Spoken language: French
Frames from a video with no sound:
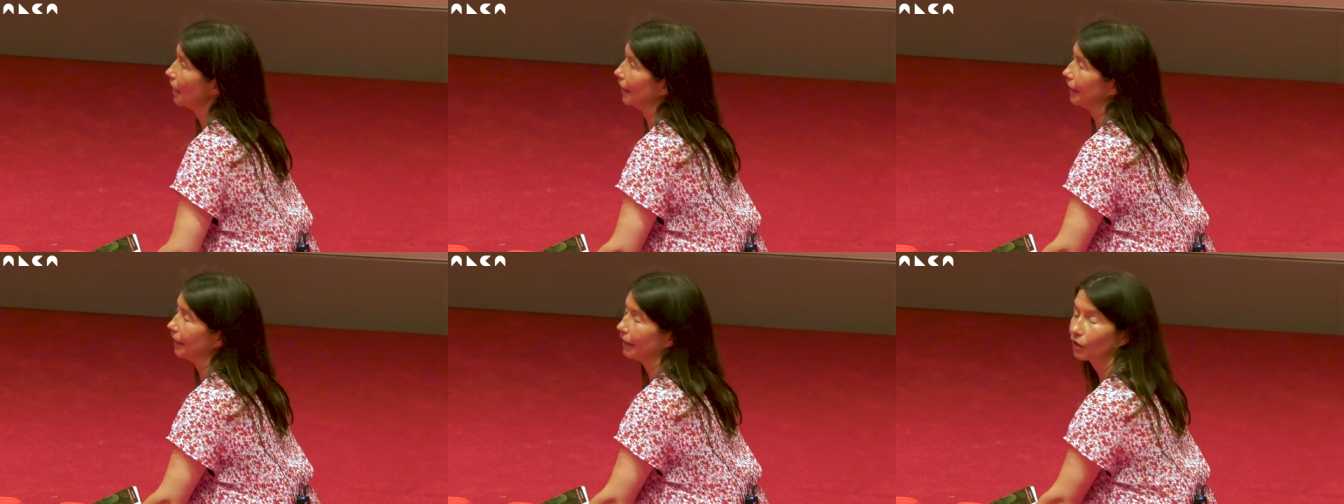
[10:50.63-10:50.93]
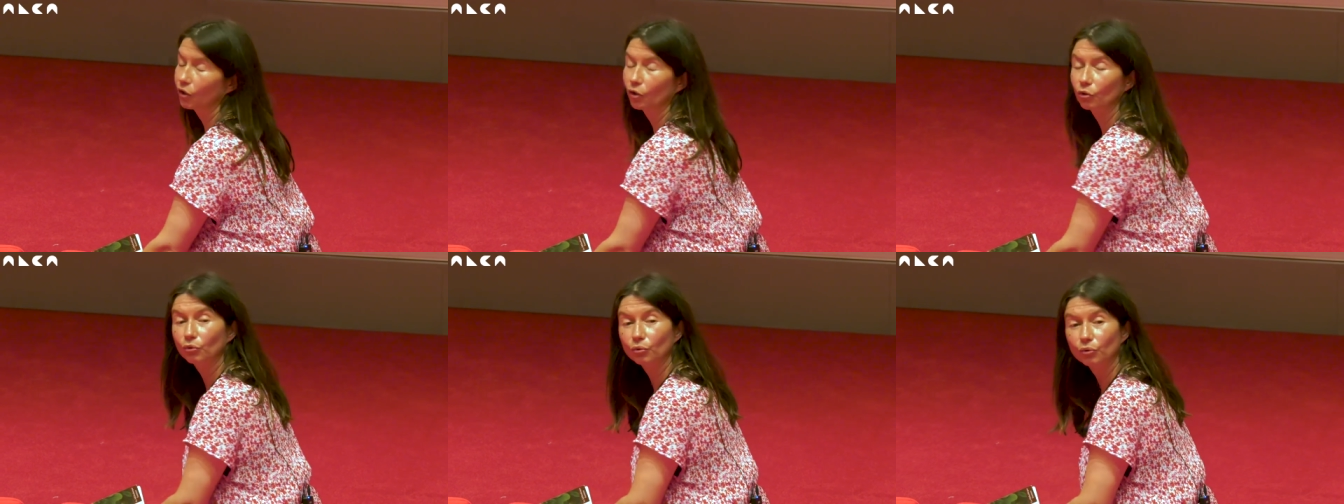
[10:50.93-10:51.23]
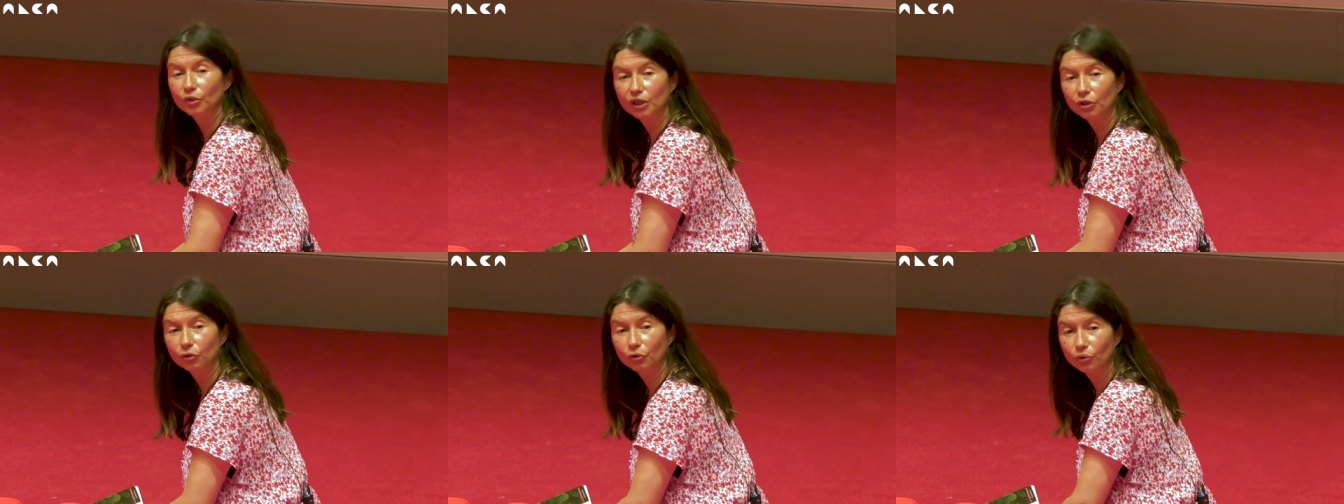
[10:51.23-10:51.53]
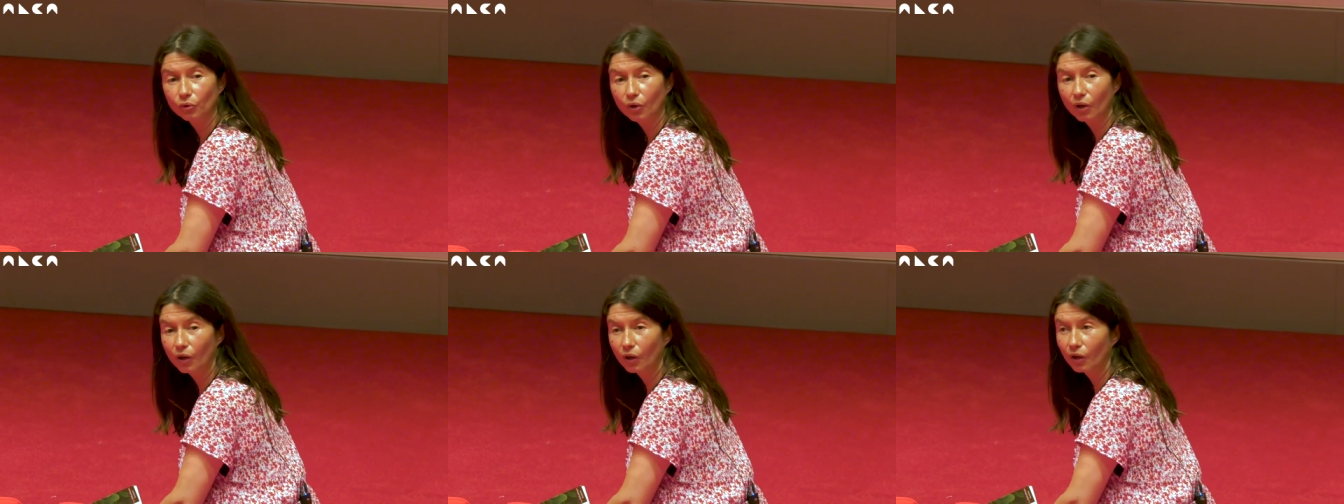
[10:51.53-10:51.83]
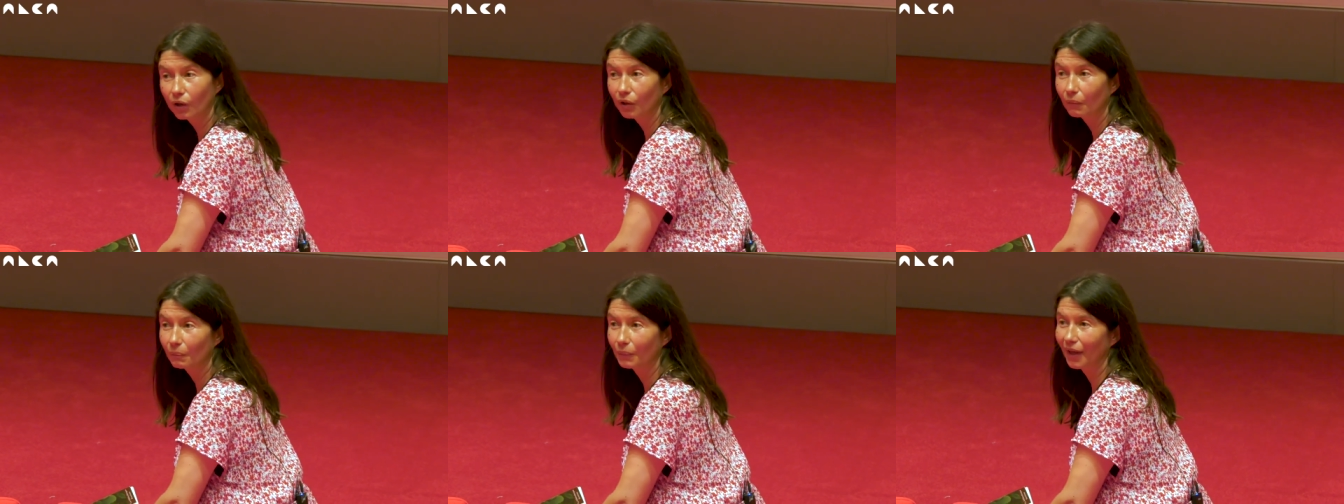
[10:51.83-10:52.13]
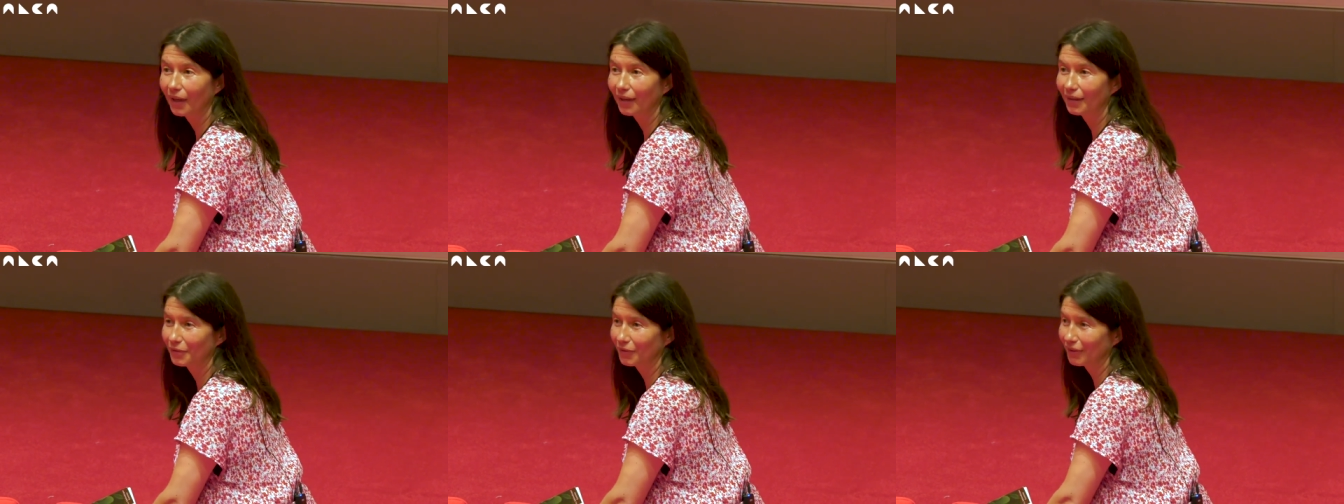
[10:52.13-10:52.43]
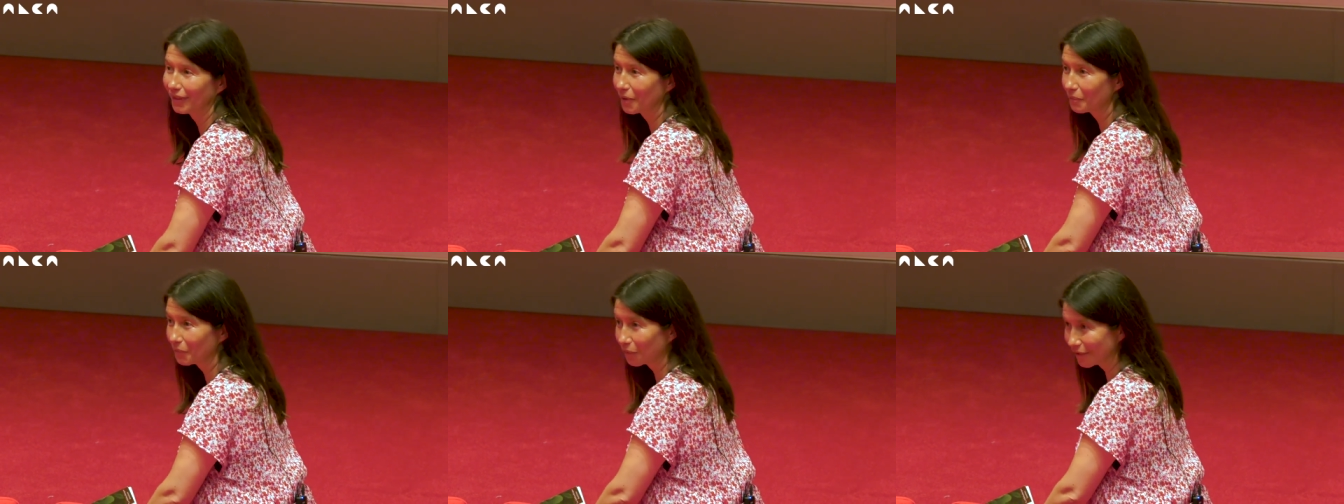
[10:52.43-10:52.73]
Et quand on est dehors, ben
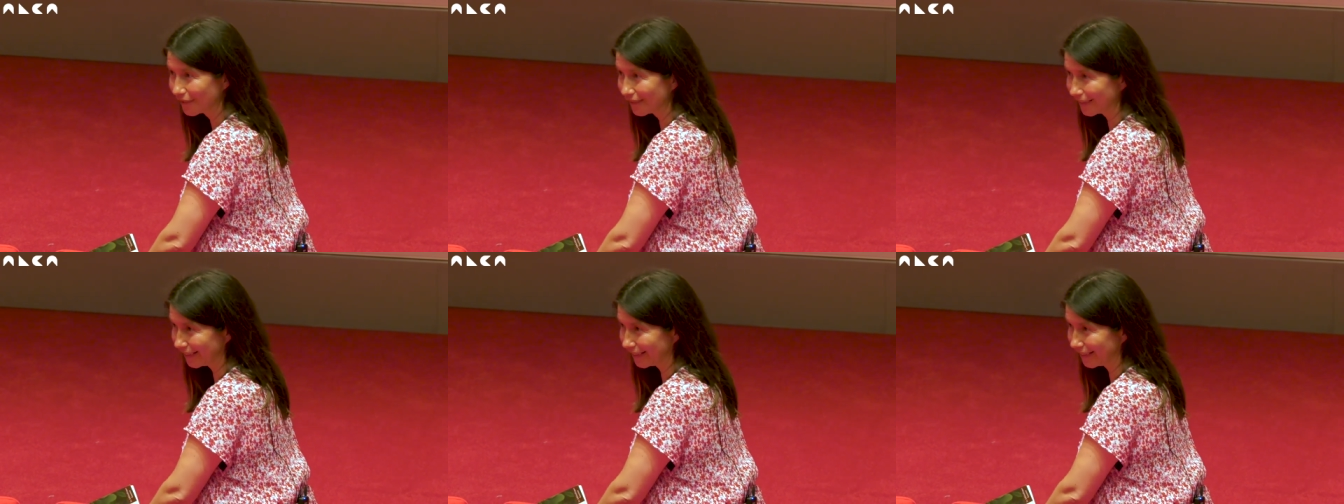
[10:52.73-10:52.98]
évidemment,